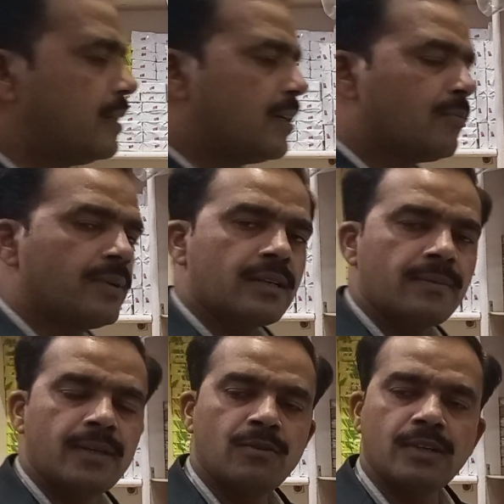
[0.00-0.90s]
हज़ार रुपये के
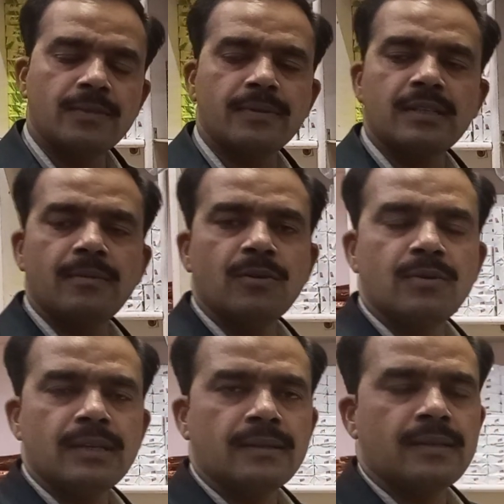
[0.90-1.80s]
वैल्यू का आसपास सामान हो
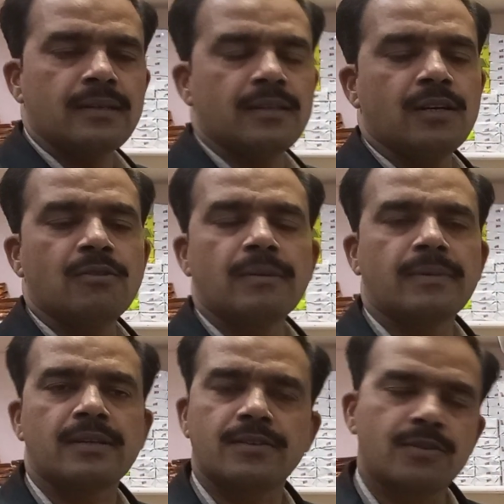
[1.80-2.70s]
जाता है और
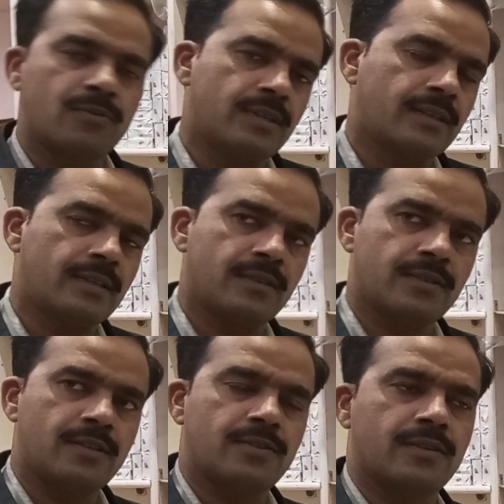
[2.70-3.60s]
आपका रजिस्ट्रेशन हो जाता है
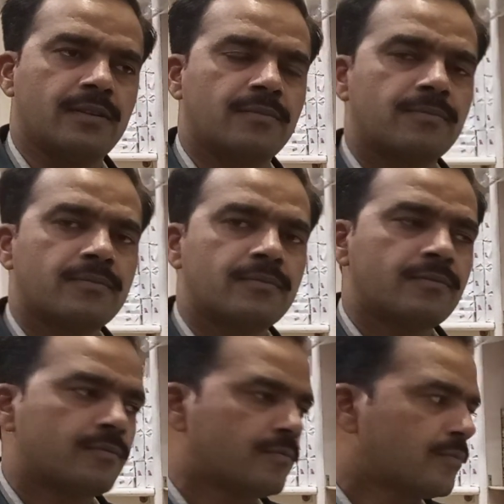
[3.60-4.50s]
आस्था निशाना
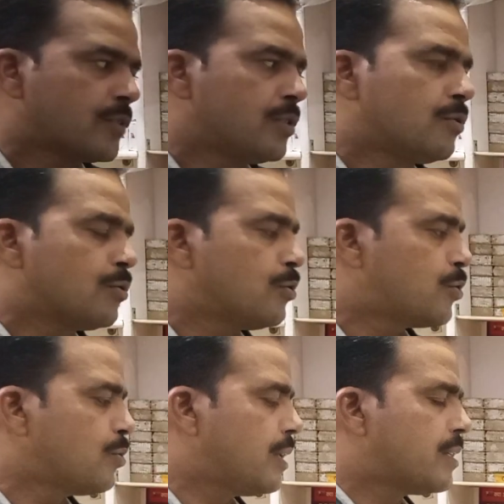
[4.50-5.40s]
तो
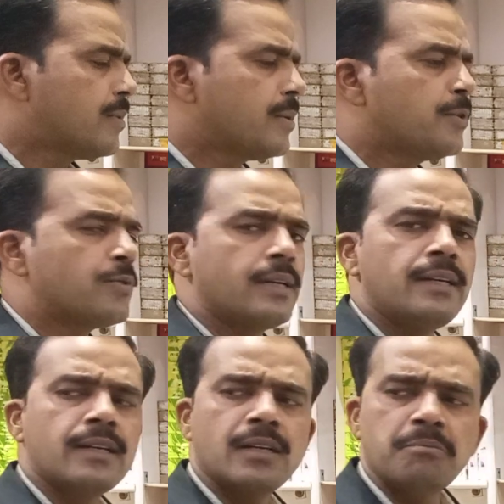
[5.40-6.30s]
दोस्तों आज में
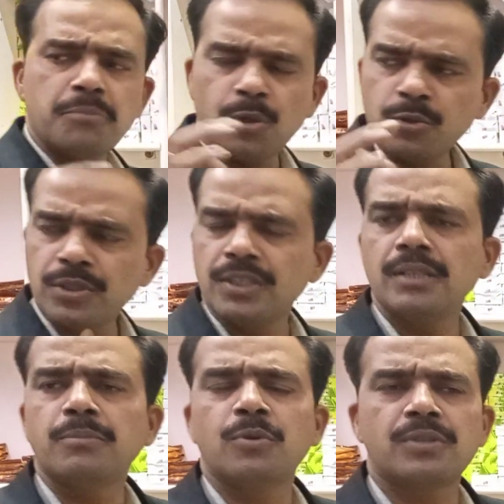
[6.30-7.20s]
ज्वाइनिंग करना बहुत ईजी
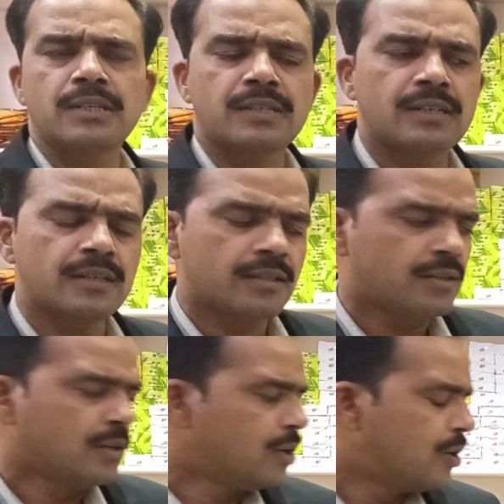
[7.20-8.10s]
है बहुत आसान है
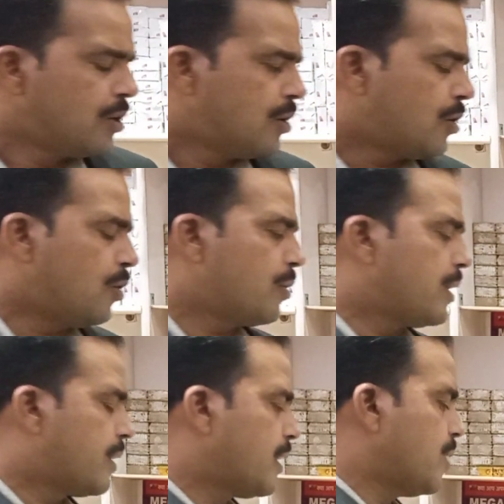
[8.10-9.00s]
और
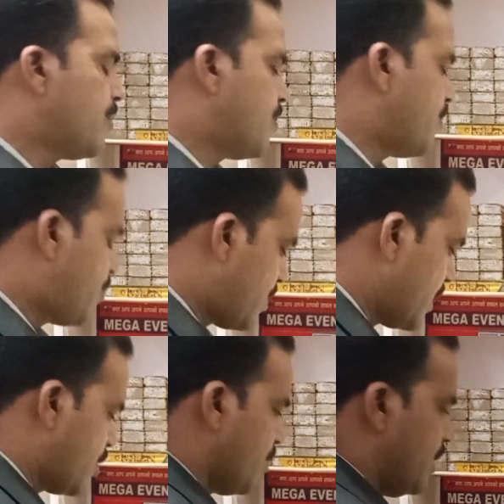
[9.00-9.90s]
इतना
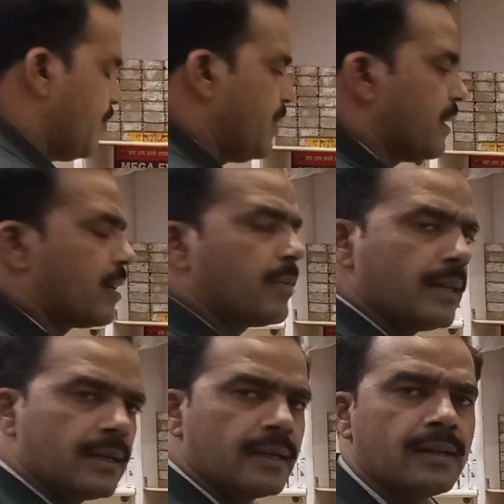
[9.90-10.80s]
प्रोडक्ट जो है अपने घर में
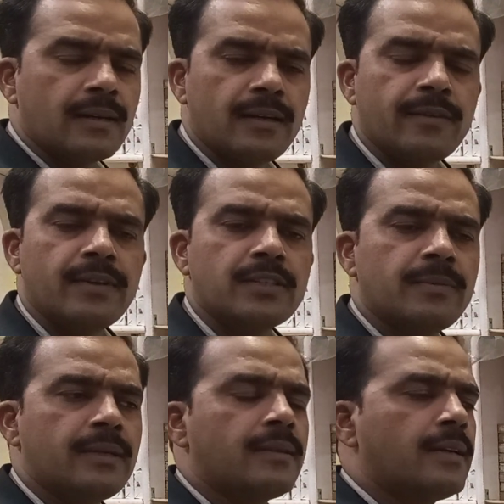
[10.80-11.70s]
लेके रख लें एडवांस
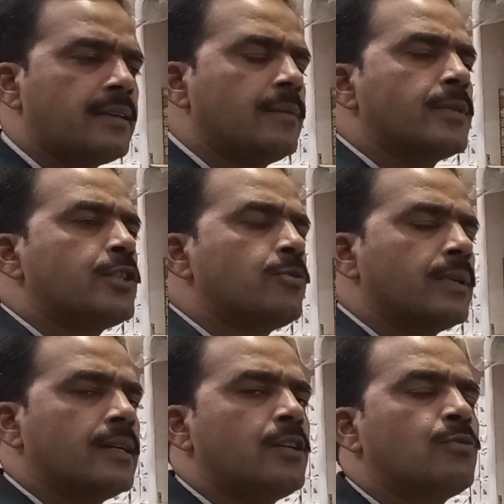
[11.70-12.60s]
में ताकि हम किसी को
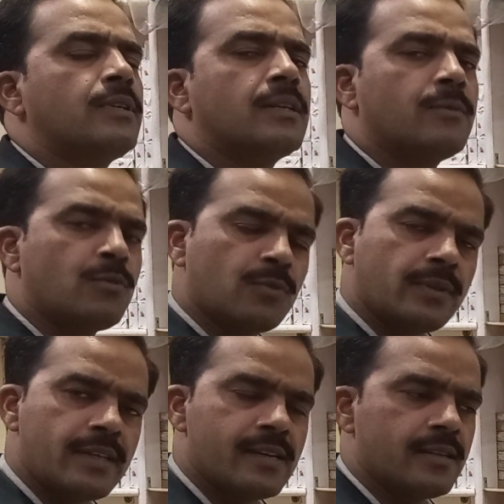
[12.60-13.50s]
बताएं तो वही सामान उनको
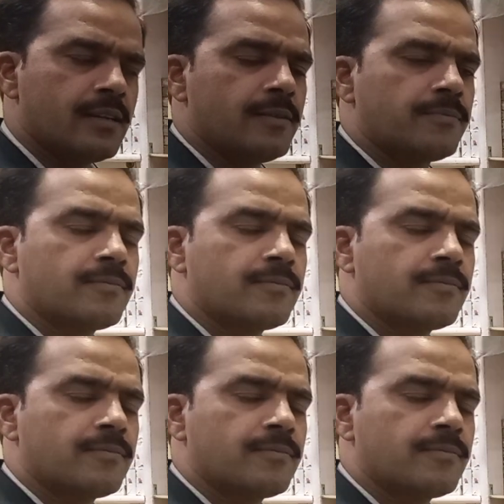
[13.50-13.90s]
दे दिया जाए